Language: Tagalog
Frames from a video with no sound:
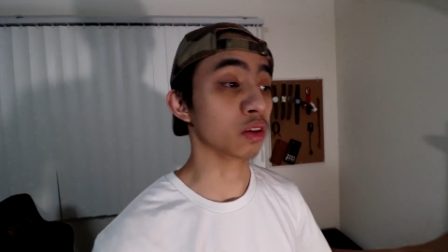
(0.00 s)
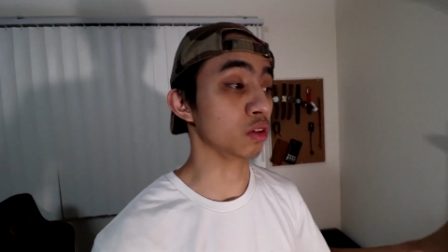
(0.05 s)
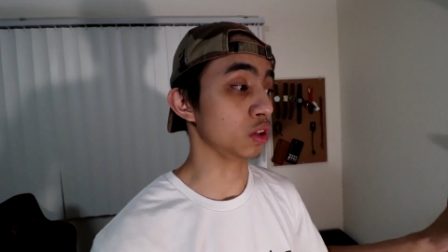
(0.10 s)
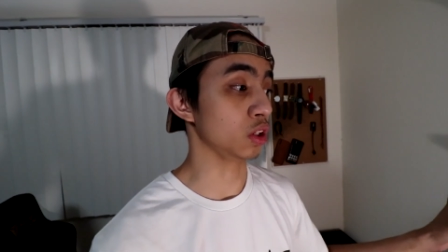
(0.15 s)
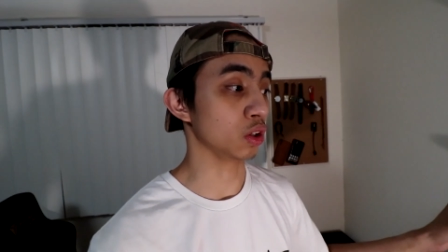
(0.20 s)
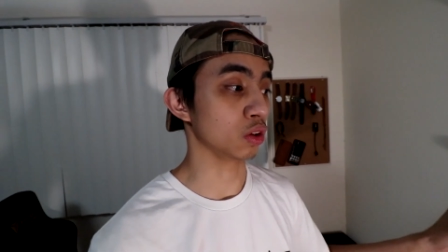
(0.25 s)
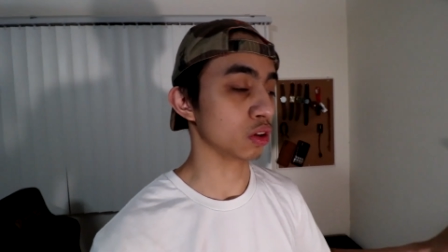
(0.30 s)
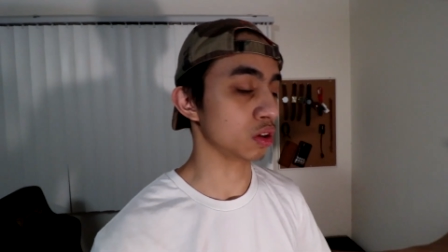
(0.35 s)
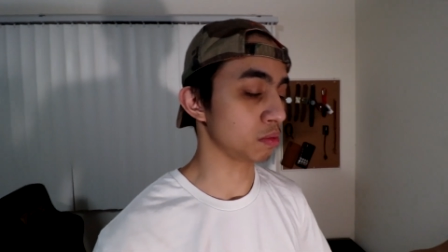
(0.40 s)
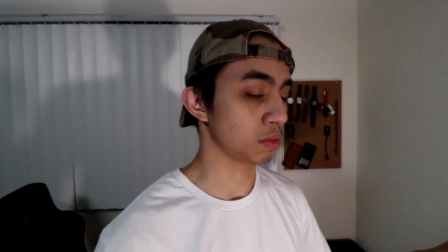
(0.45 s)

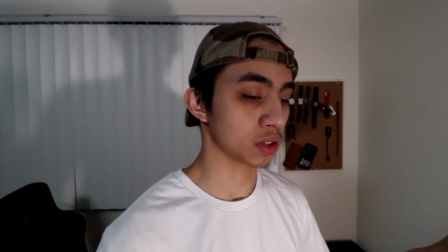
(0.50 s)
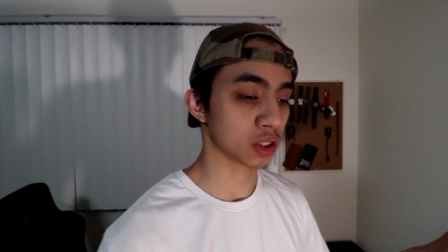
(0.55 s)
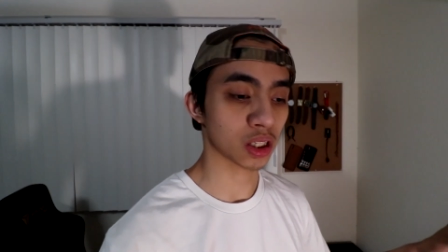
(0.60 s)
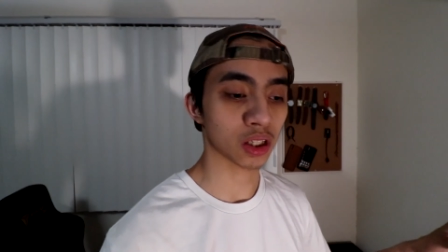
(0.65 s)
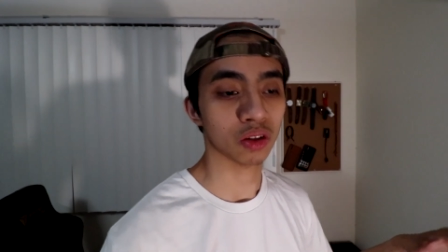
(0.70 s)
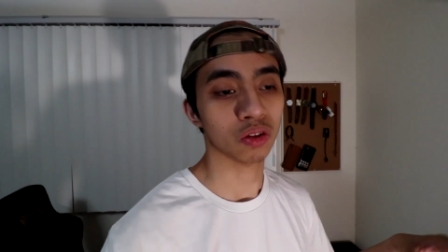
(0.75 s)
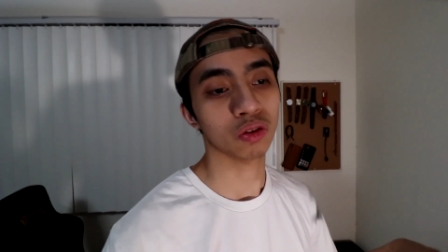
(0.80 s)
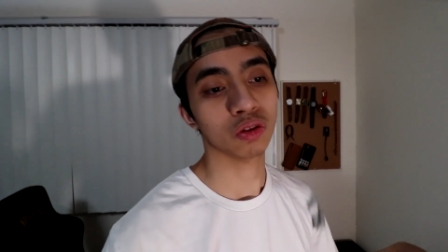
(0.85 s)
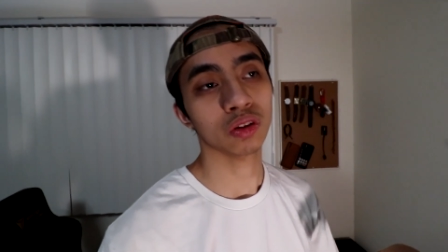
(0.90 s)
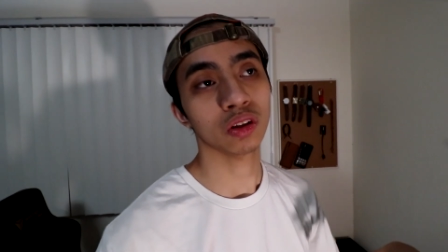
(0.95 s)
Hindi ko na
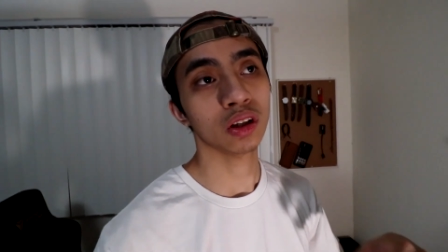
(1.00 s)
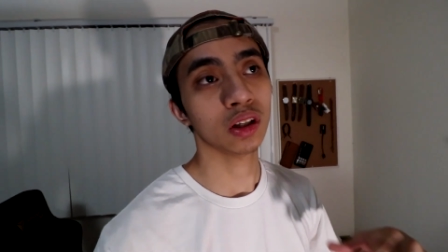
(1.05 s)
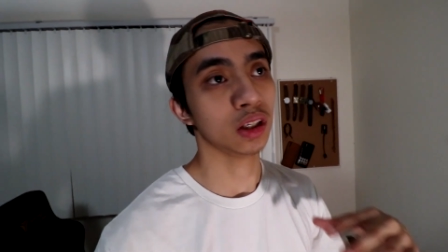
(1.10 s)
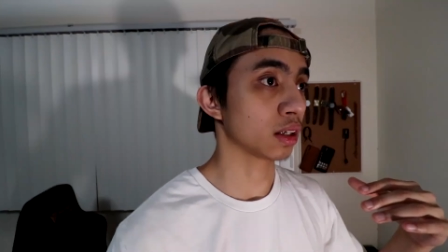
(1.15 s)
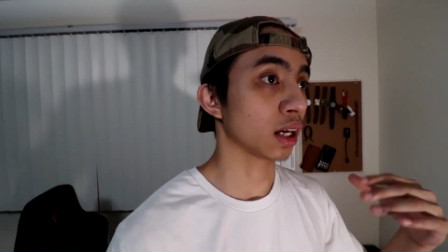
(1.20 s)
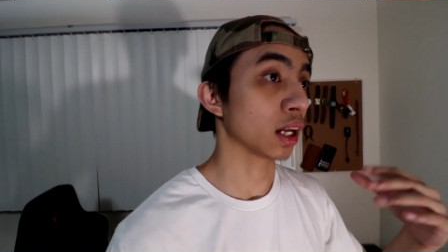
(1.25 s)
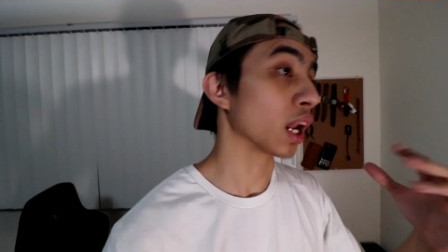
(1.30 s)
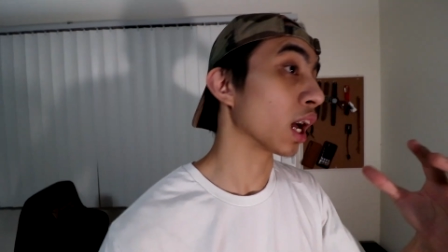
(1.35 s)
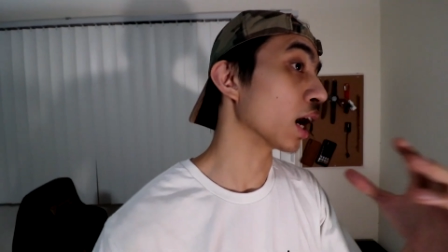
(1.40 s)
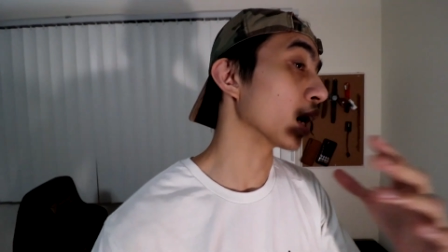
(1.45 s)
masyadong
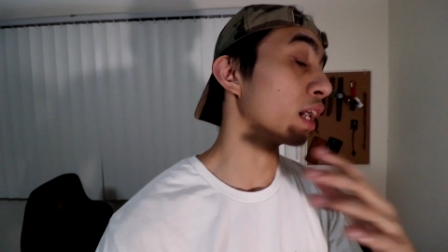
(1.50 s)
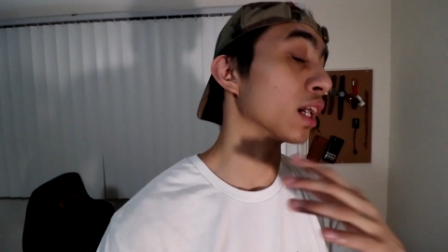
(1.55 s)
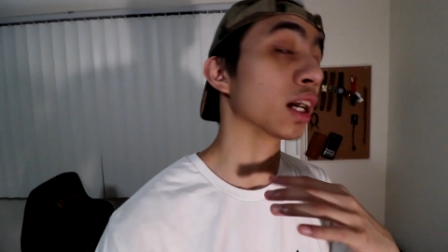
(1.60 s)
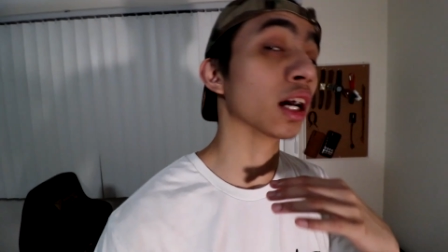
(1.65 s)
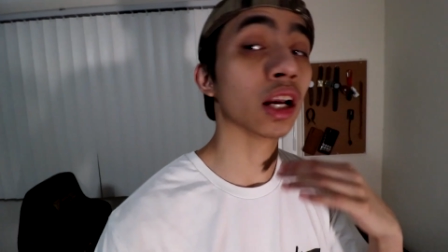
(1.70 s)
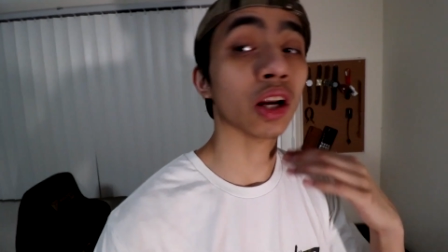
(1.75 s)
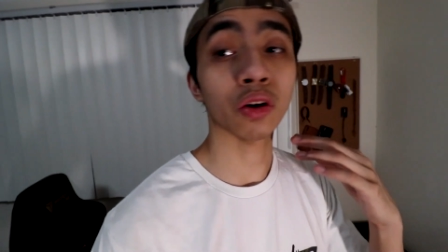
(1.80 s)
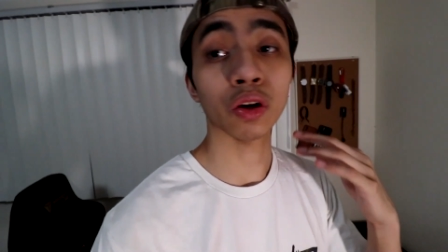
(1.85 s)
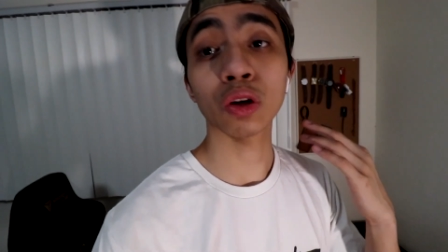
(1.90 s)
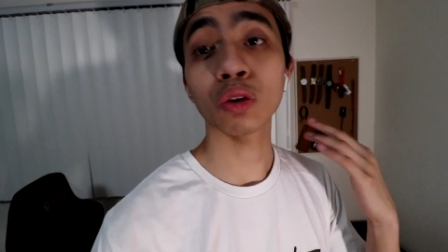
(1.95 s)
kailangan
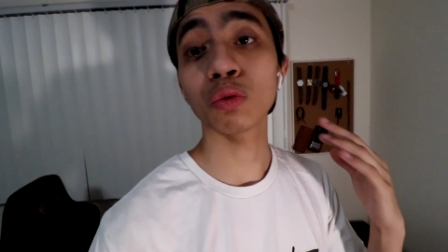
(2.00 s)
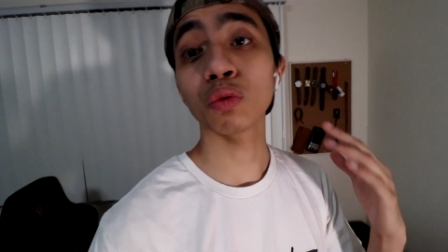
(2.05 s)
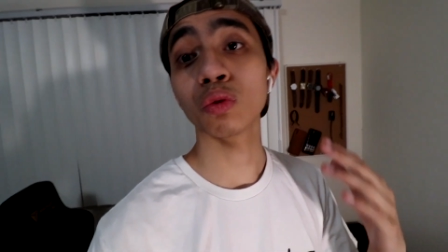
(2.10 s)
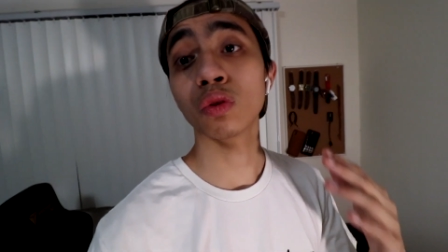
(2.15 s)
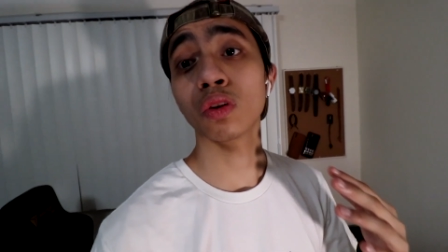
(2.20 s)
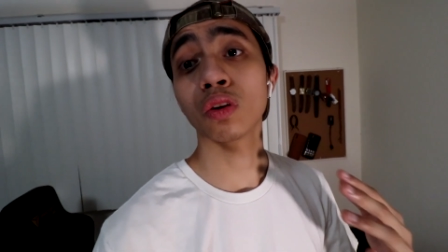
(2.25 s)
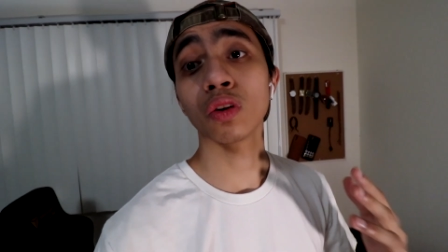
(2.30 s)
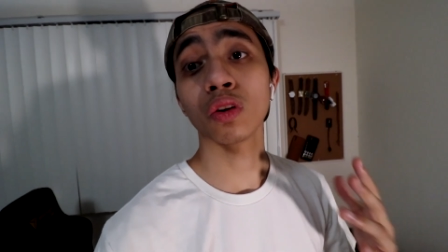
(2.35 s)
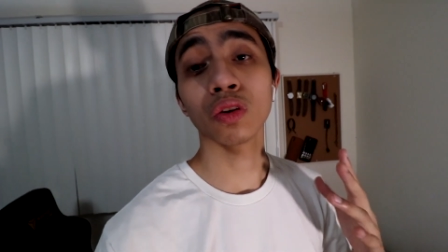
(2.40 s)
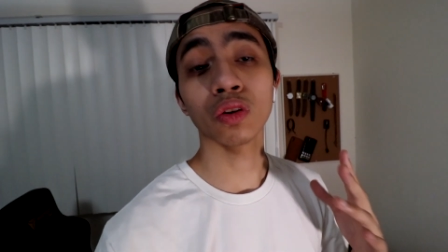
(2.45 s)
igalaw yung
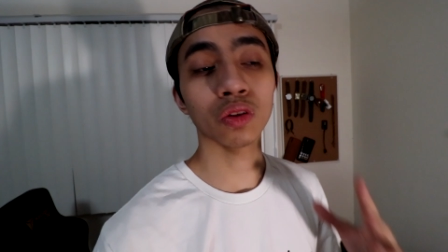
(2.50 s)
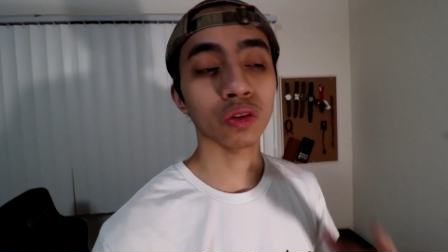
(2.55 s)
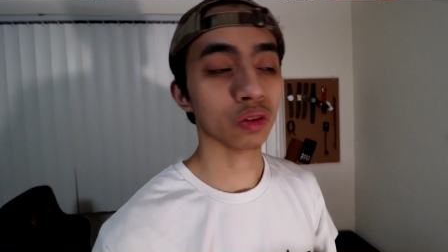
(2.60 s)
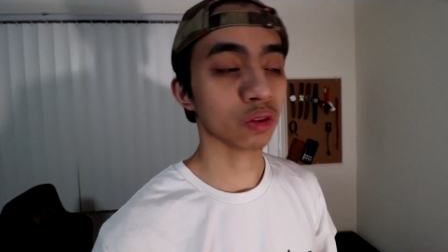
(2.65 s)
ulo ko.